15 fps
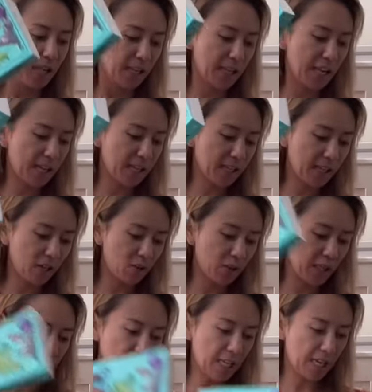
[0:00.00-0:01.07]
Ilalagay
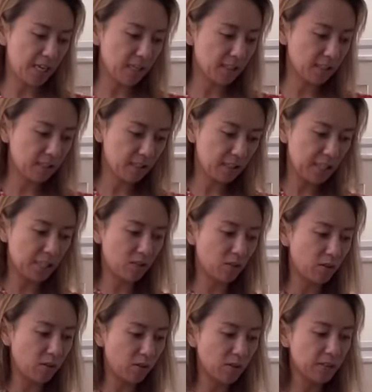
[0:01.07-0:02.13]
ko rin yan
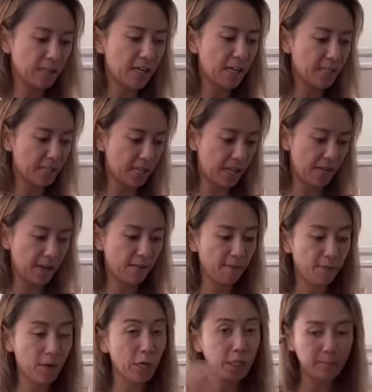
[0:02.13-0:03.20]
dito sa kanyang
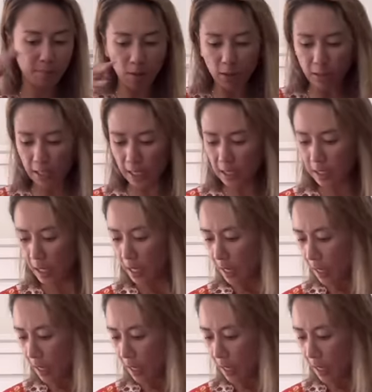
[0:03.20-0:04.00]
front pocket.